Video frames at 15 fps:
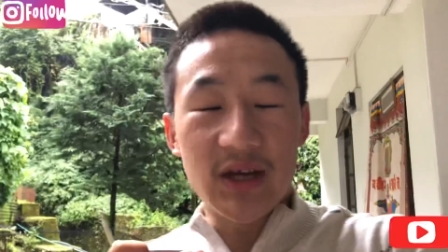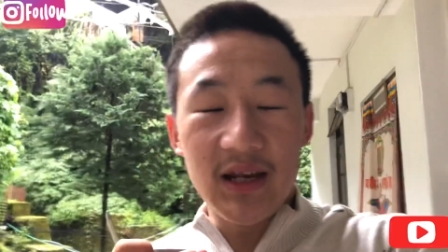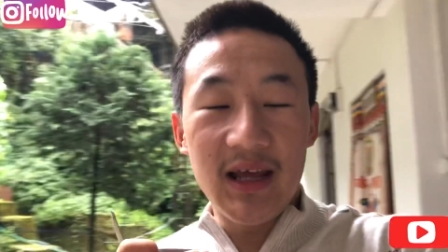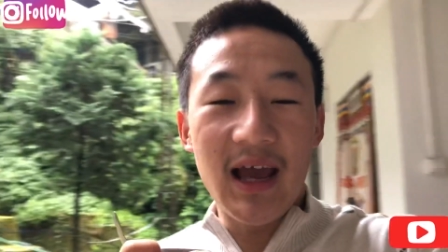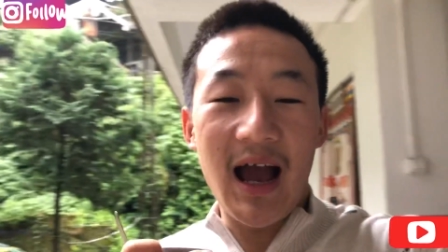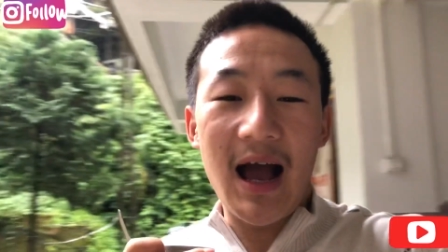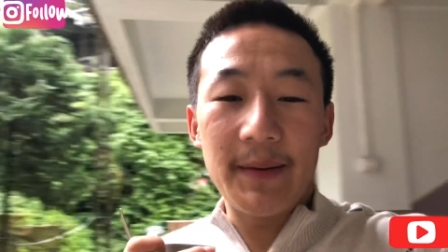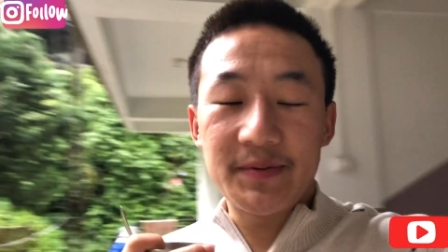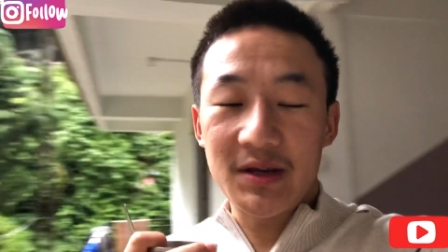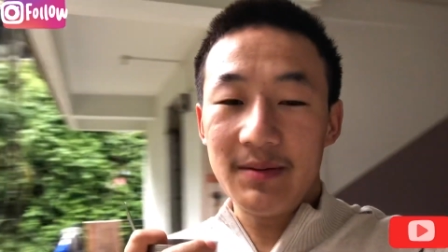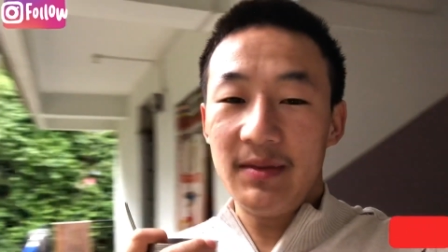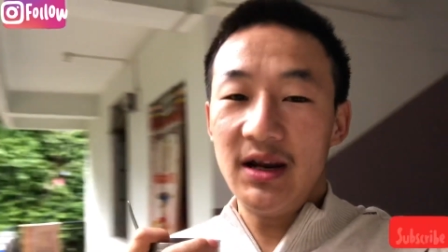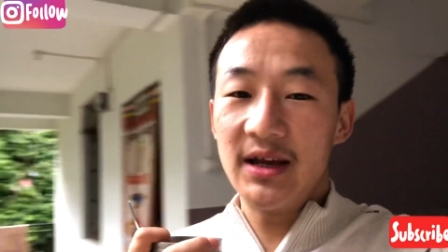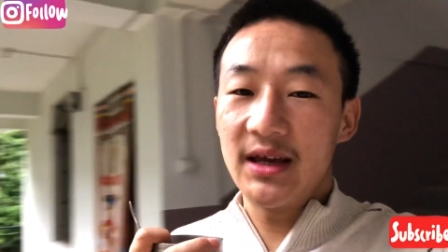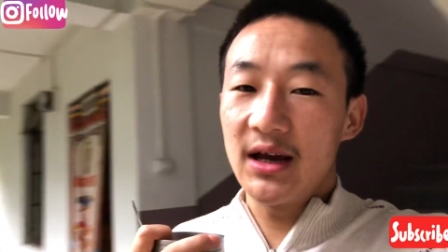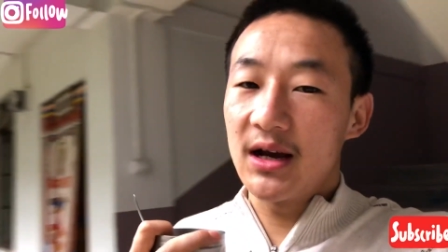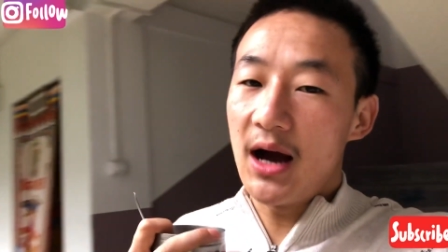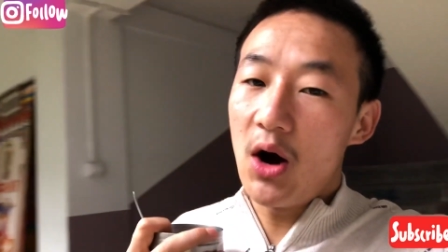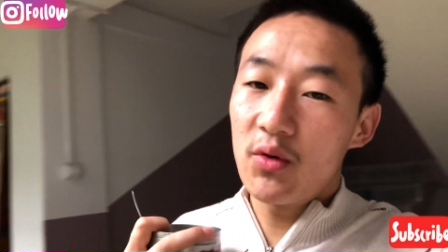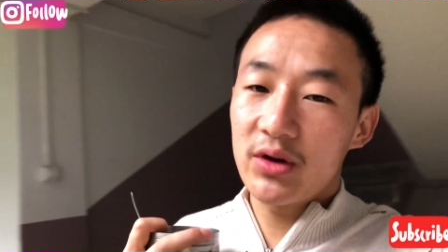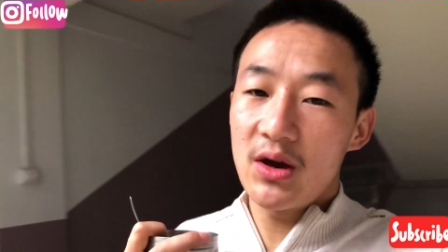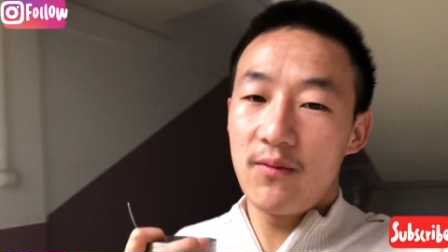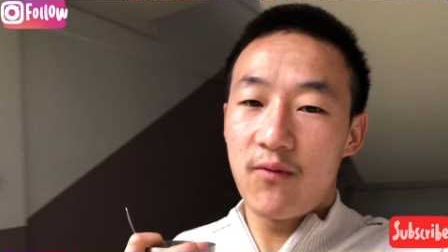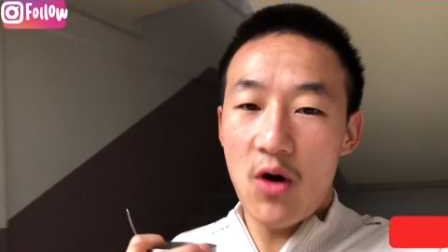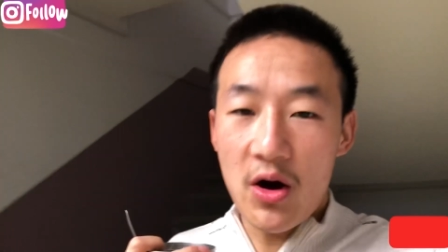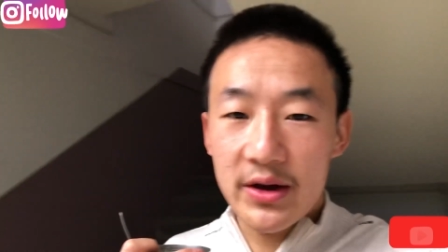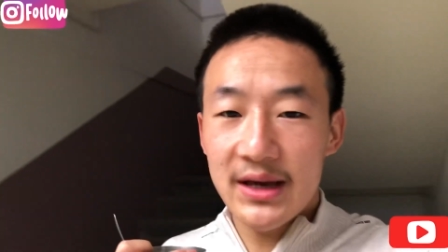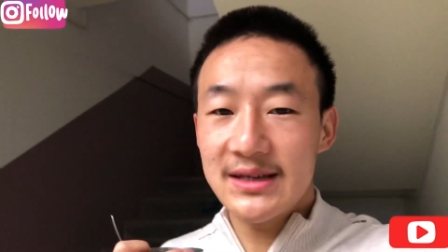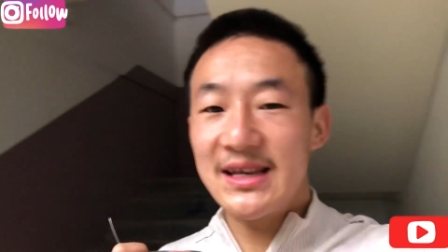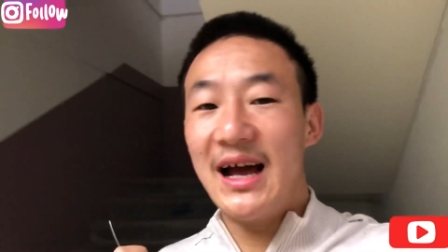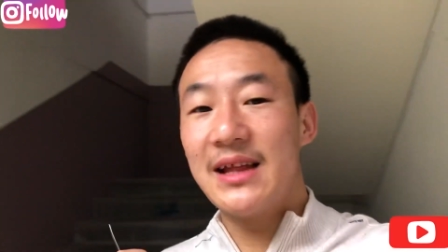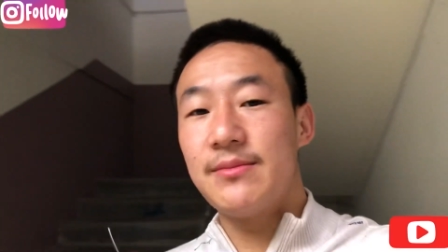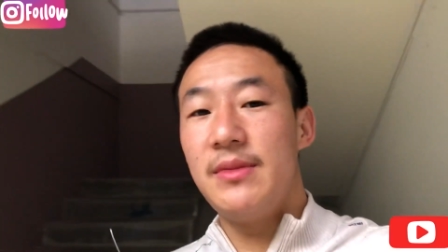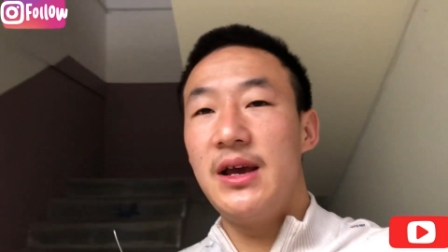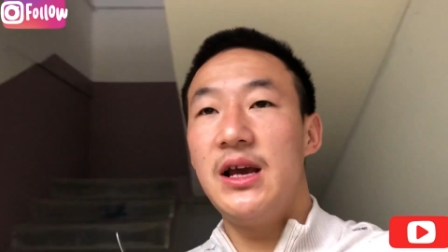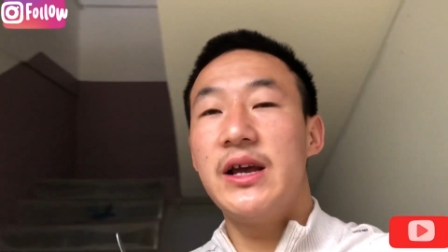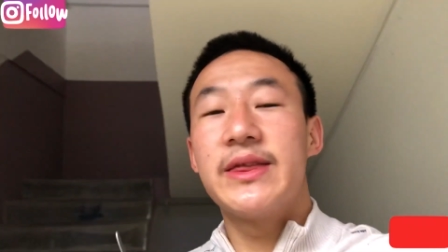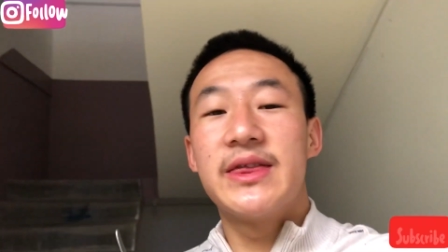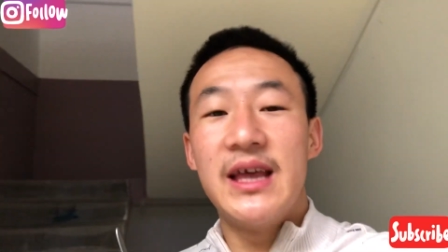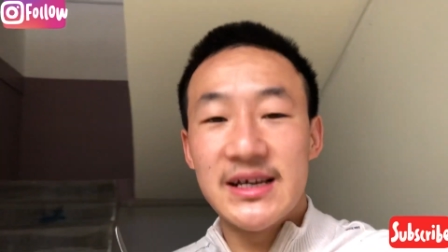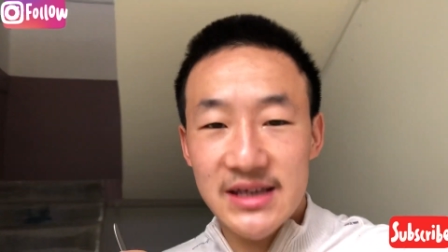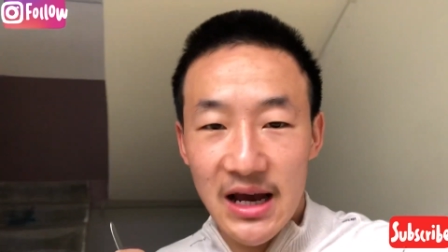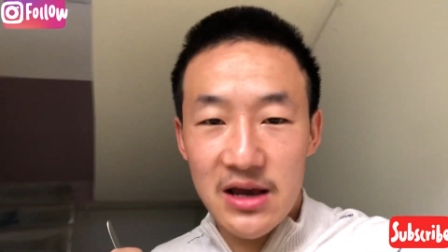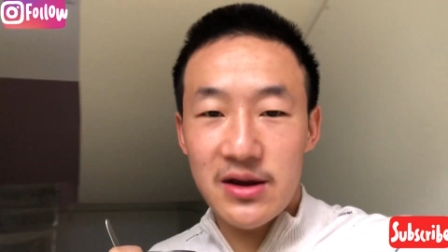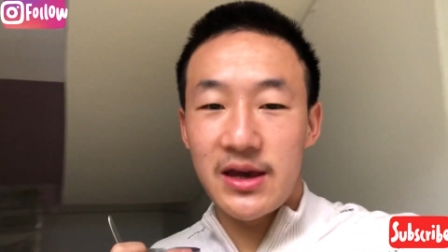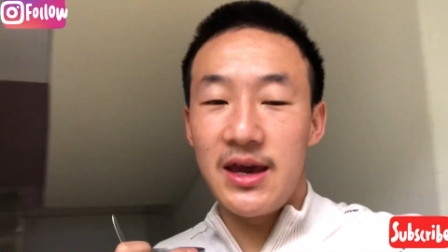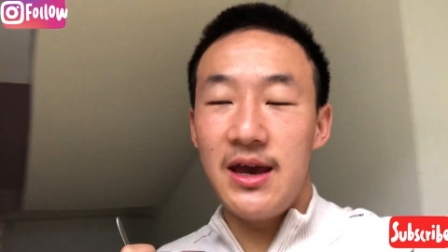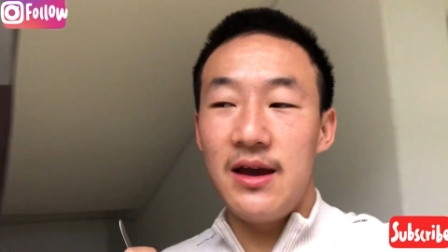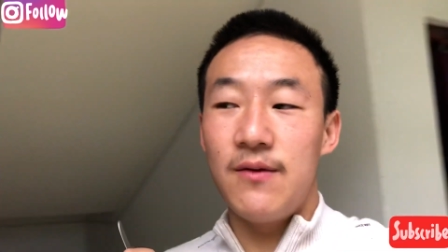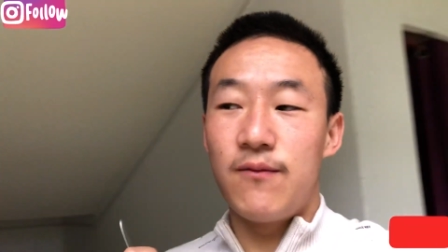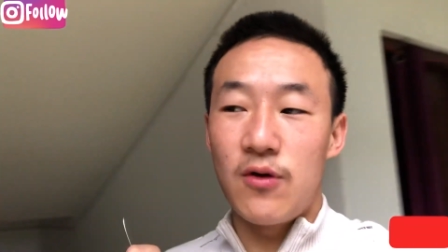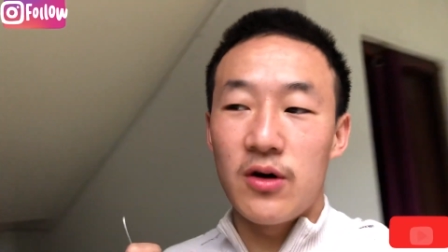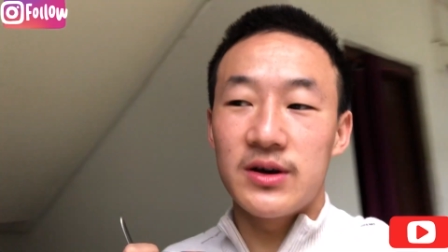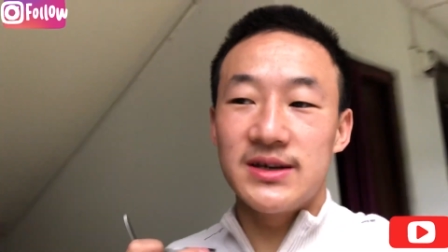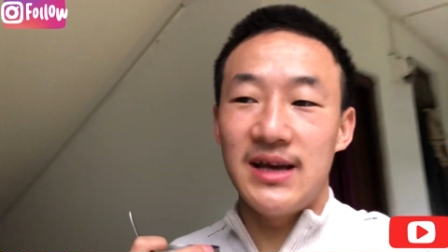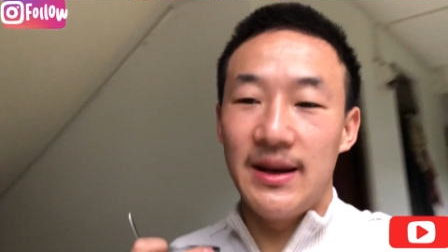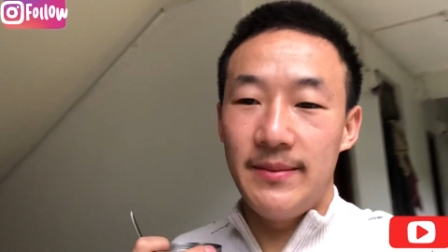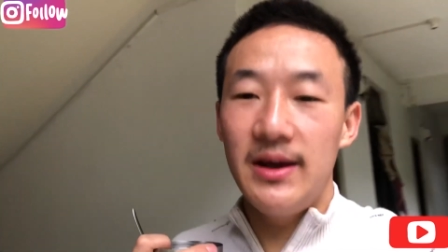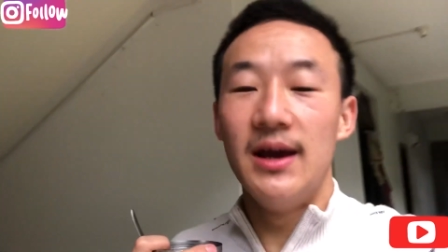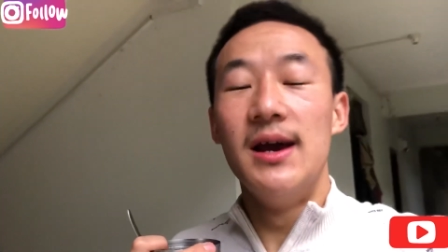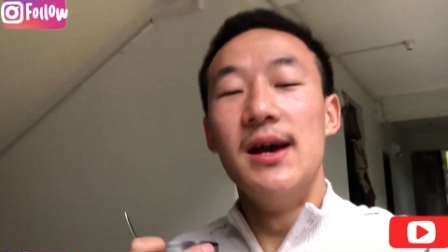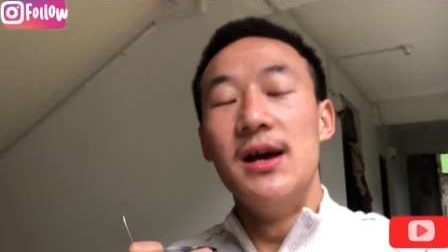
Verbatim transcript: चलिए आपसे मिलेंगे गाँव के ब्लॉग के साथ में दसाई के ब्लॉग के साथ में